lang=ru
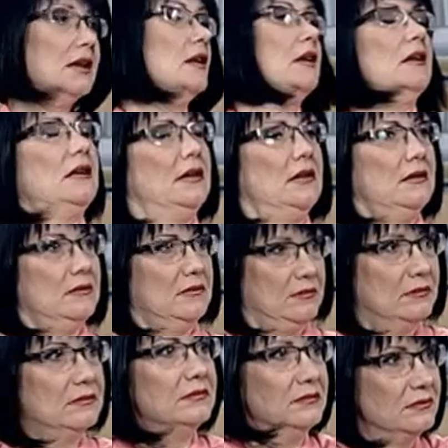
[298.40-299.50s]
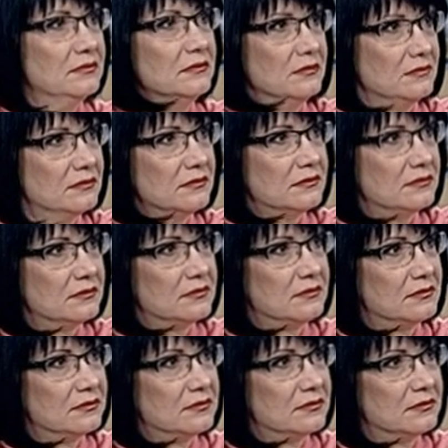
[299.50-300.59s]
Ну, я его за, интересы
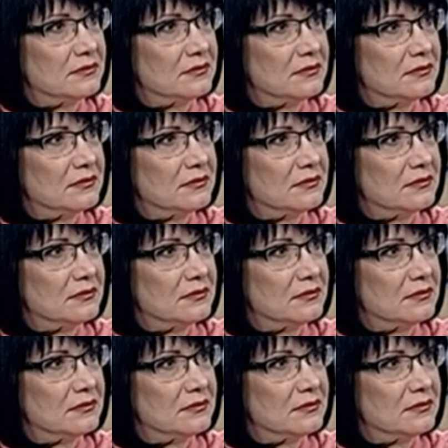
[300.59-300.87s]
защищал на